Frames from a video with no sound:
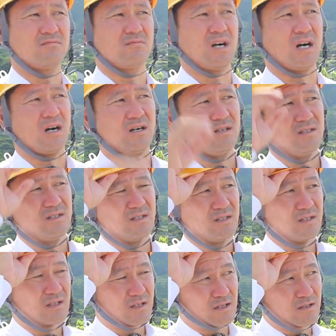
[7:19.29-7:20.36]
うん、まあ
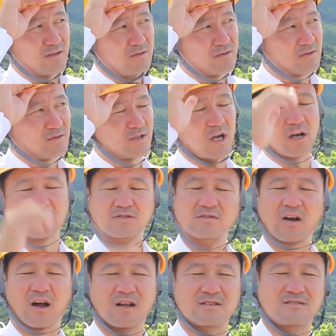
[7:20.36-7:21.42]

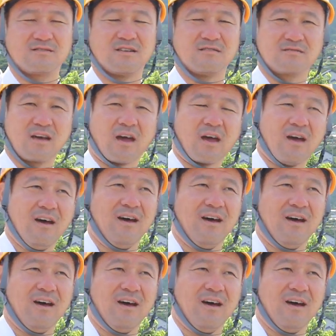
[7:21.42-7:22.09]
すぐ話ずれるね